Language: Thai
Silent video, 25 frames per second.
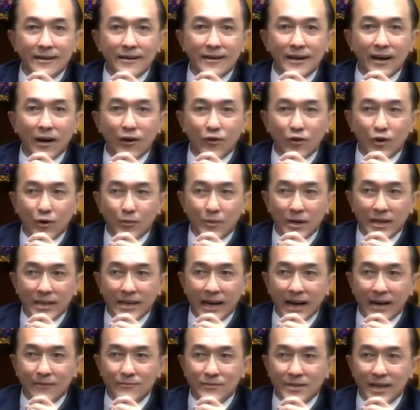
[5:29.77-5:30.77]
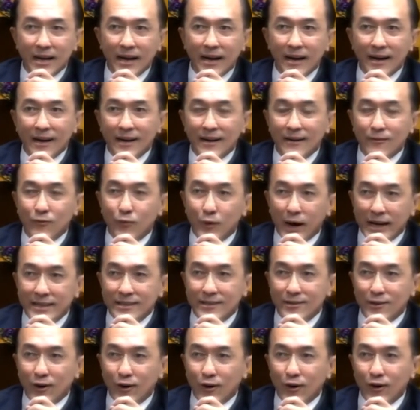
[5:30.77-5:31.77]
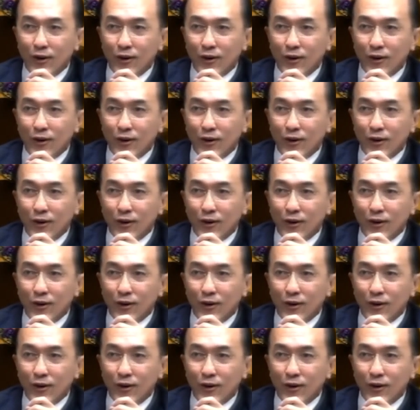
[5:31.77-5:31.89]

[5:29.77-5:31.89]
เราก็พยายามจะวัดต่อ